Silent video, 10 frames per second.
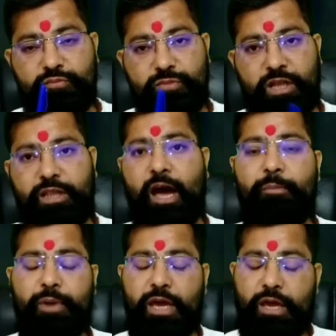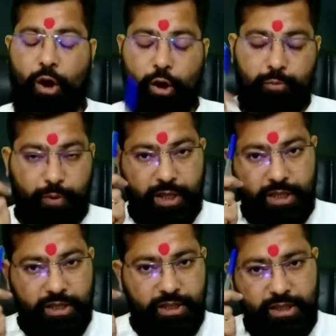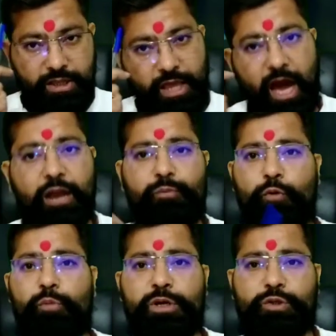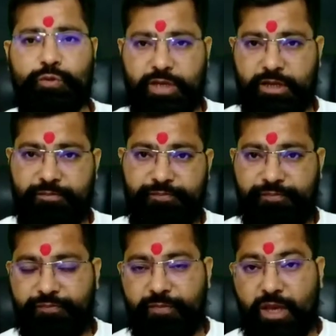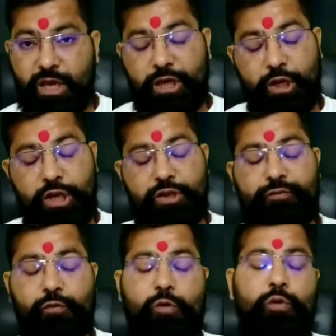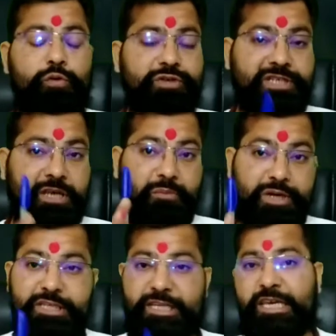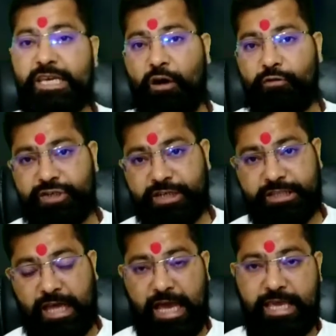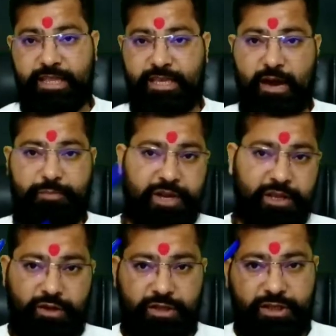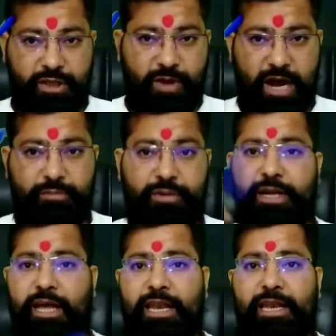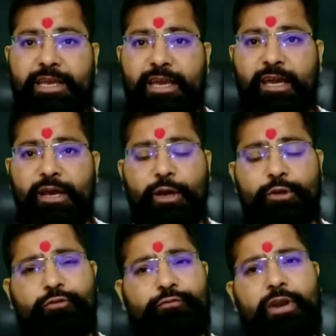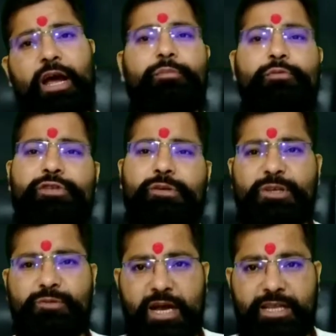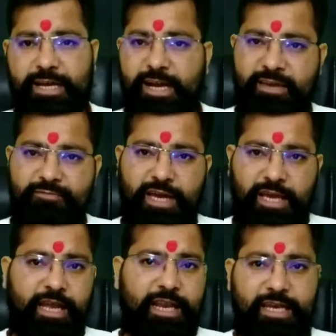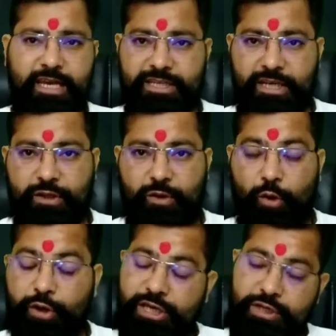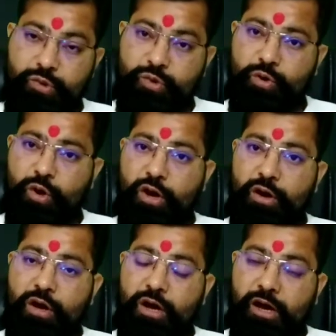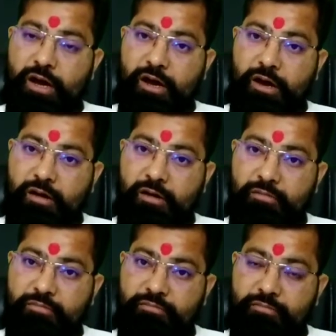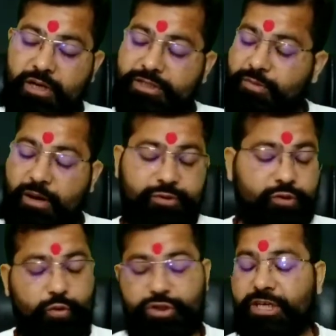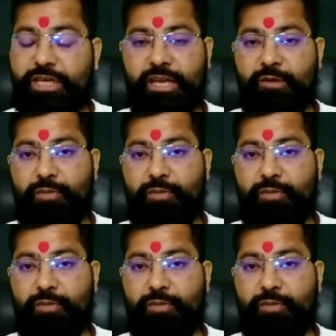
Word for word: दिल थाम के और बड़ी ध्यानपूर्वक सुनिए इन सुखों को समझने की आवश्यकता है यदि आपने दिमाग में डाल लिए तो फिर आपको समझ में आ जाएगा कि मैं कहना क्या चाहता हूं और ये सुख आ, जब आप सोचेंगे इनके